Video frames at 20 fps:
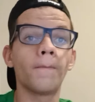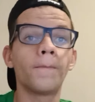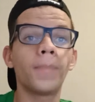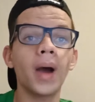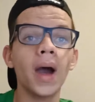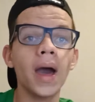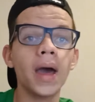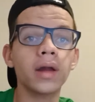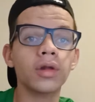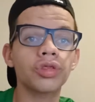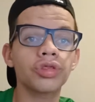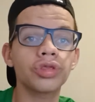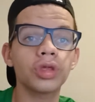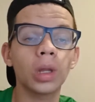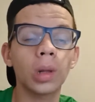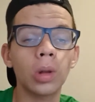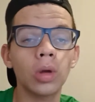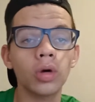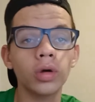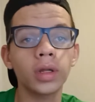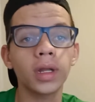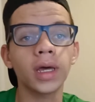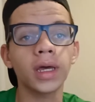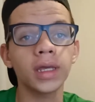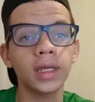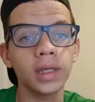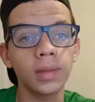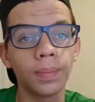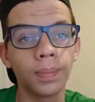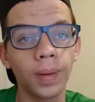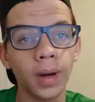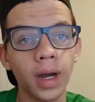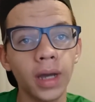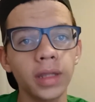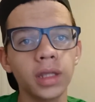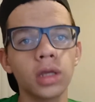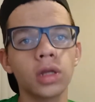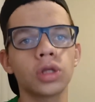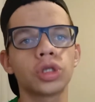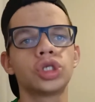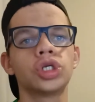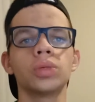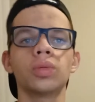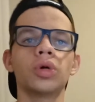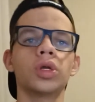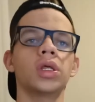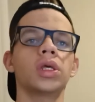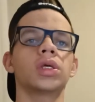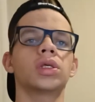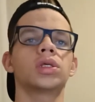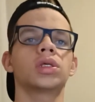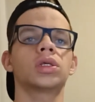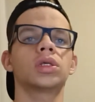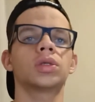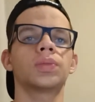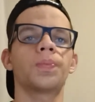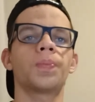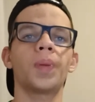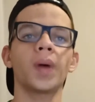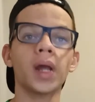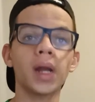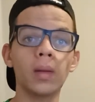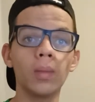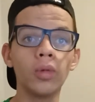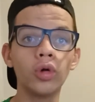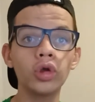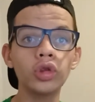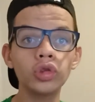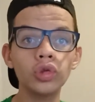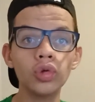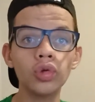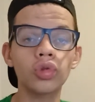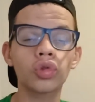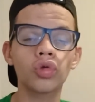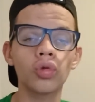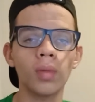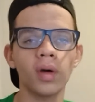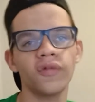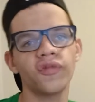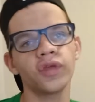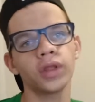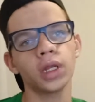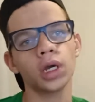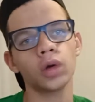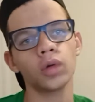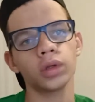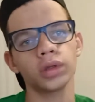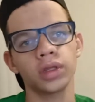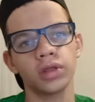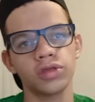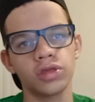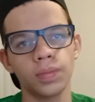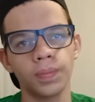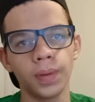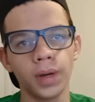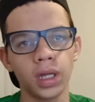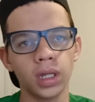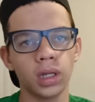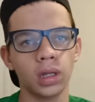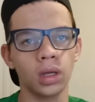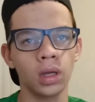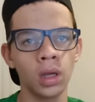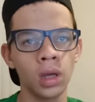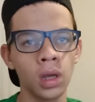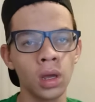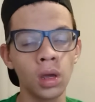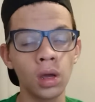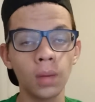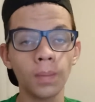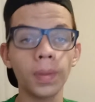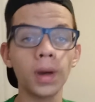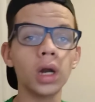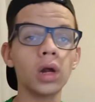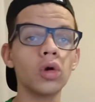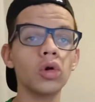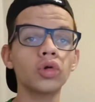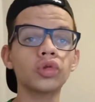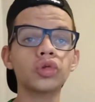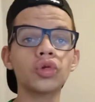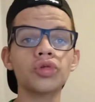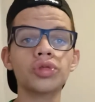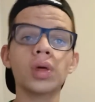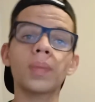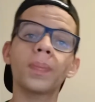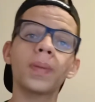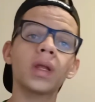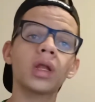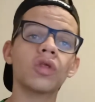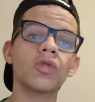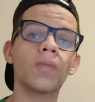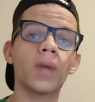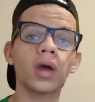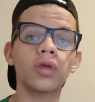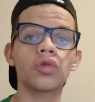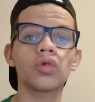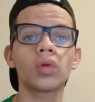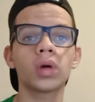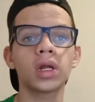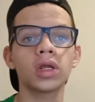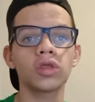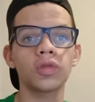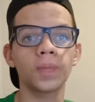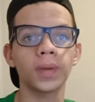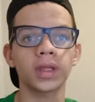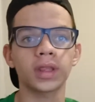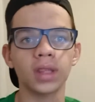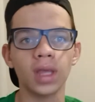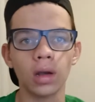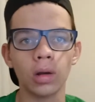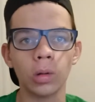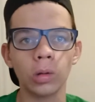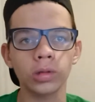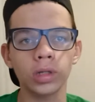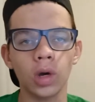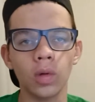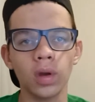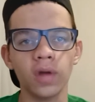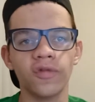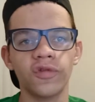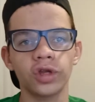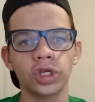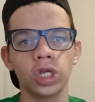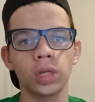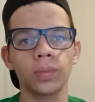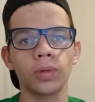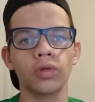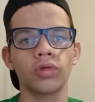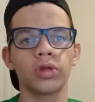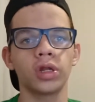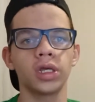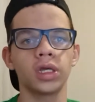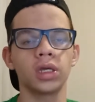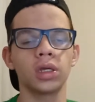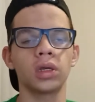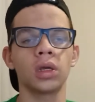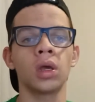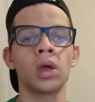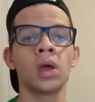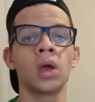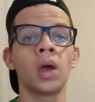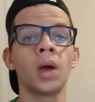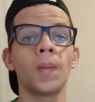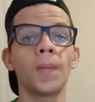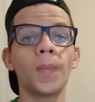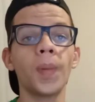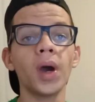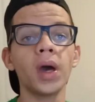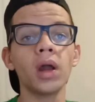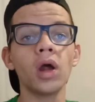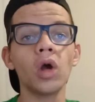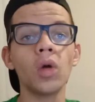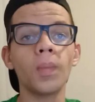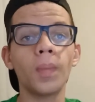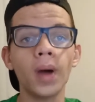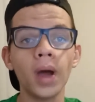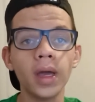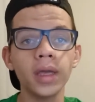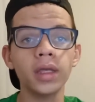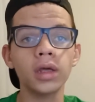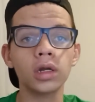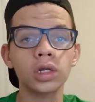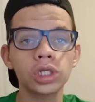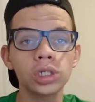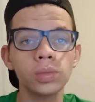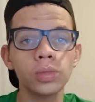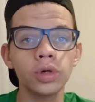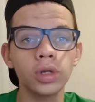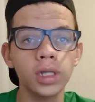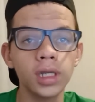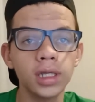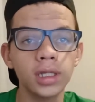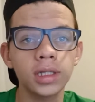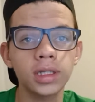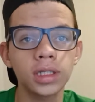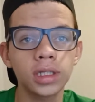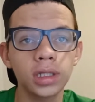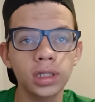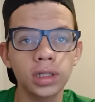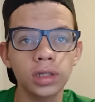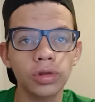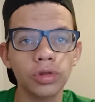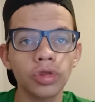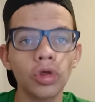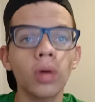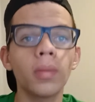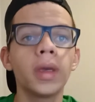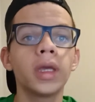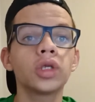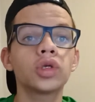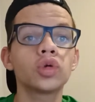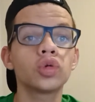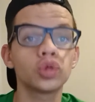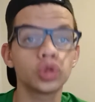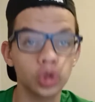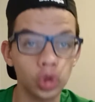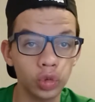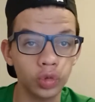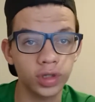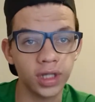Barcelona e Bayern de Munique. Para muitos, uma final antecipada. Para outros, apenas mais um grande espetáculo da UEFA Champions League. Para o Bayern de Munique, somente um jogo